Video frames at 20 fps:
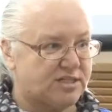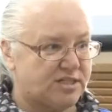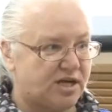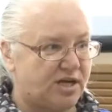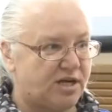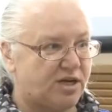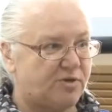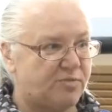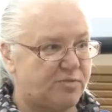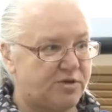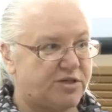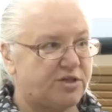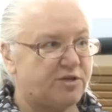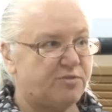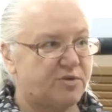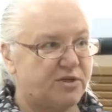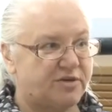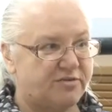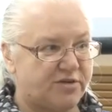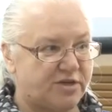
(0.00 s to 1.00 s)
стали об
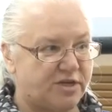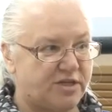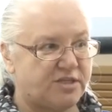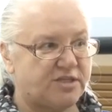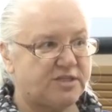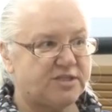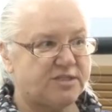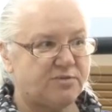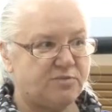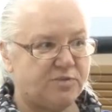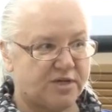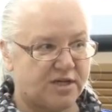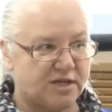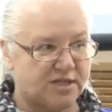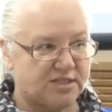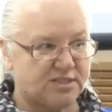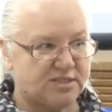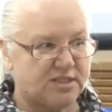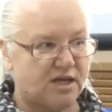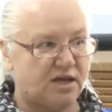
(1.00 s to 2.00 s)
этом говорить и
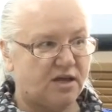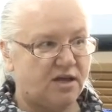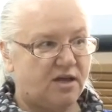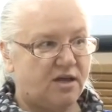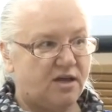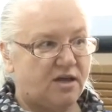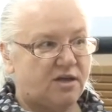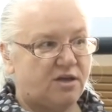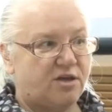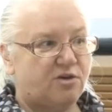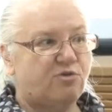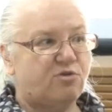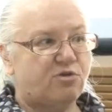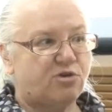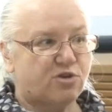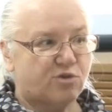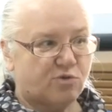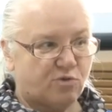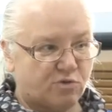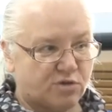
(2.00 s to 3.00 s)
собираться, и
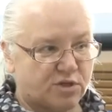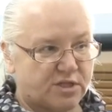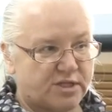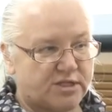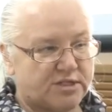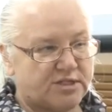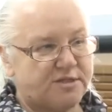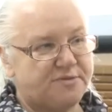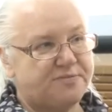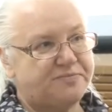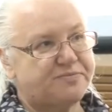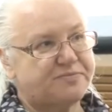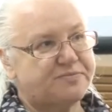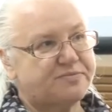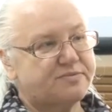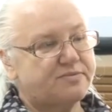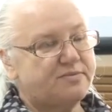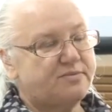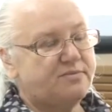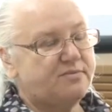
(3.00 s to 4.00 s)
город Котлас
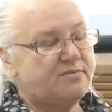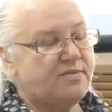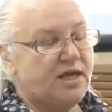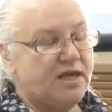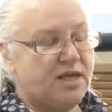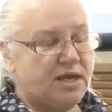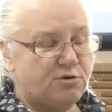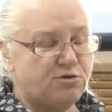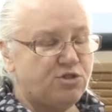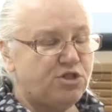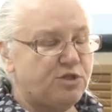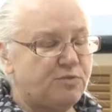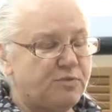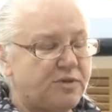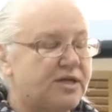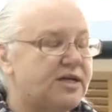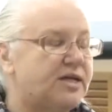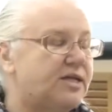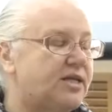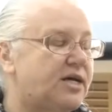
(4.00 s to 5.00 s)
я очень
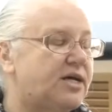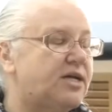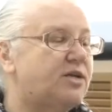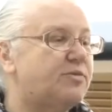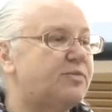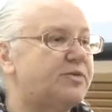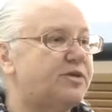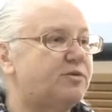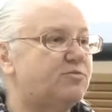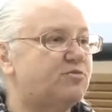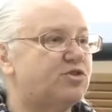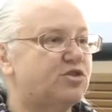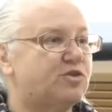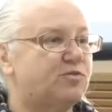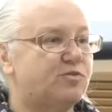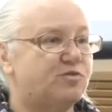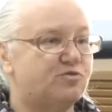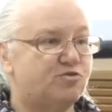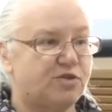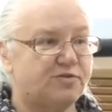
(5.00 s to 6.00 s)
благодарна, потому что
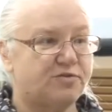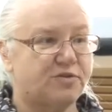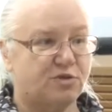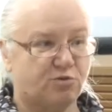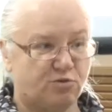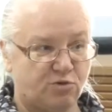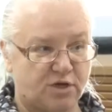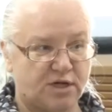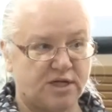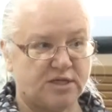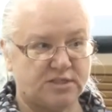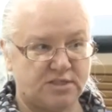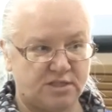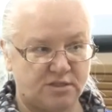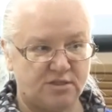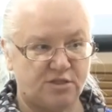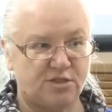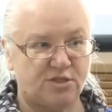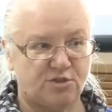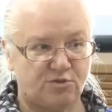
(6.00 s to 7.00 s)
мы уже второй раз на
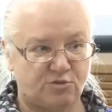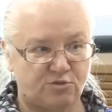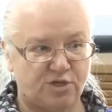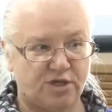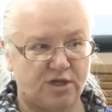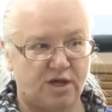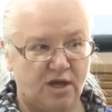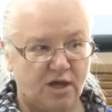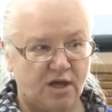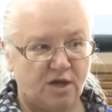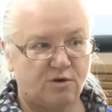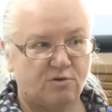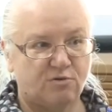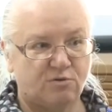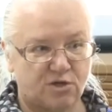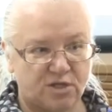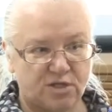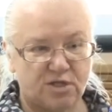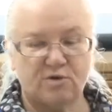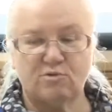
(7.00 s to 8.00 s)
территории
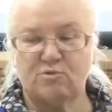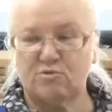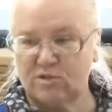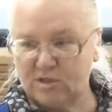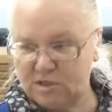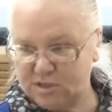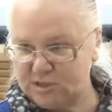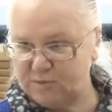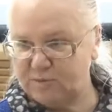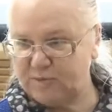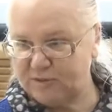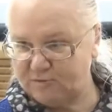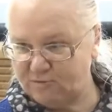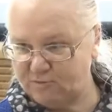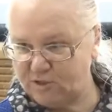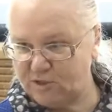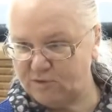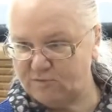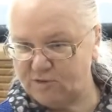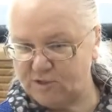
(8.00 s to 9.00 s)
города Котласа
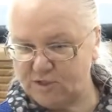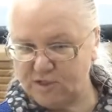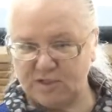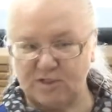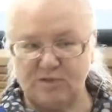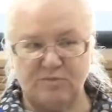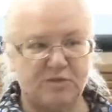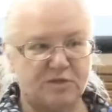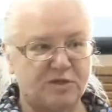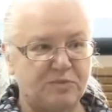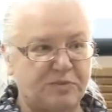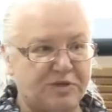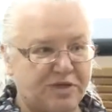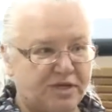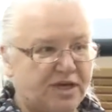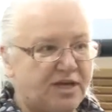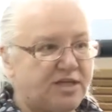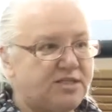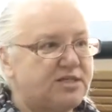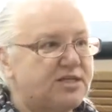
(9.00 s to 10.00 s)
проводим вот эти
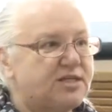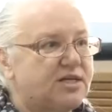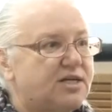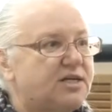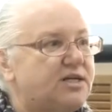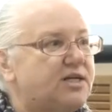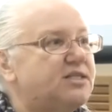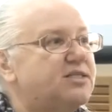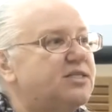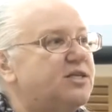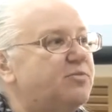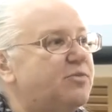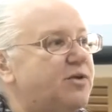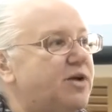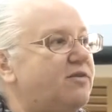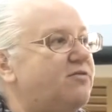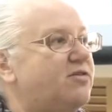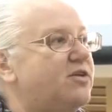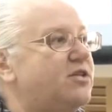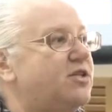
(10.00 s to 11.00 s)
мероприятия, как раз
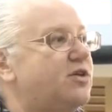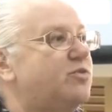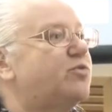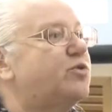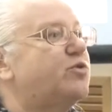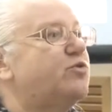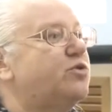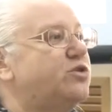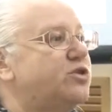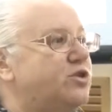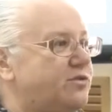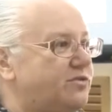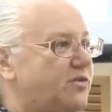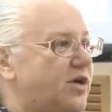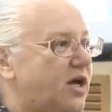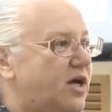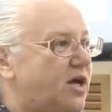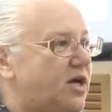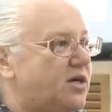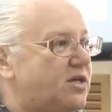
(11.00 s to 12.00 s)
направленные против
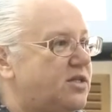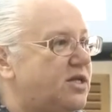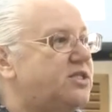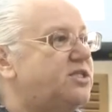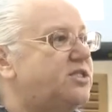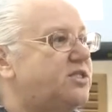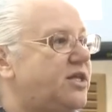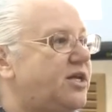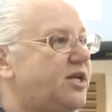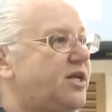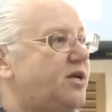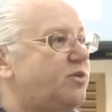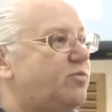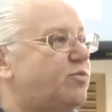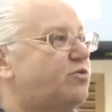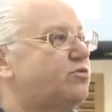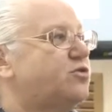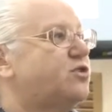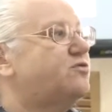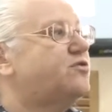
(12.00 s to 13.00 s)
насилия,
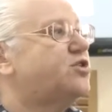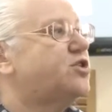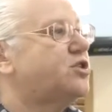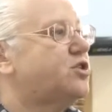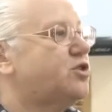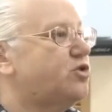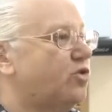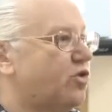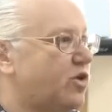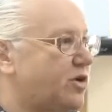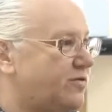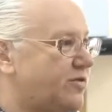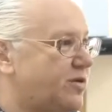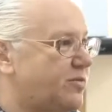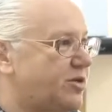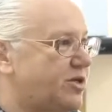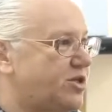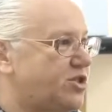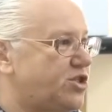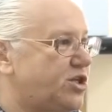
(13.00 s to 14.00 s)
против жестокого
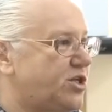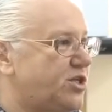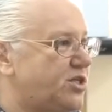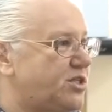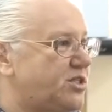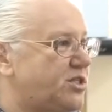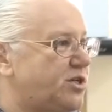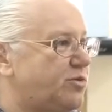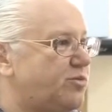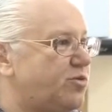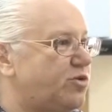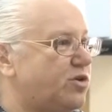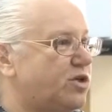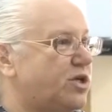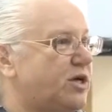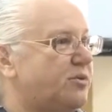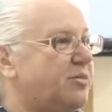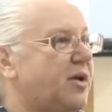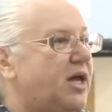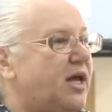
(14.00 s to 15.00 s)
обращения с
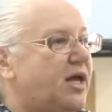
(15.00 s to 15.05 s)
ребенком.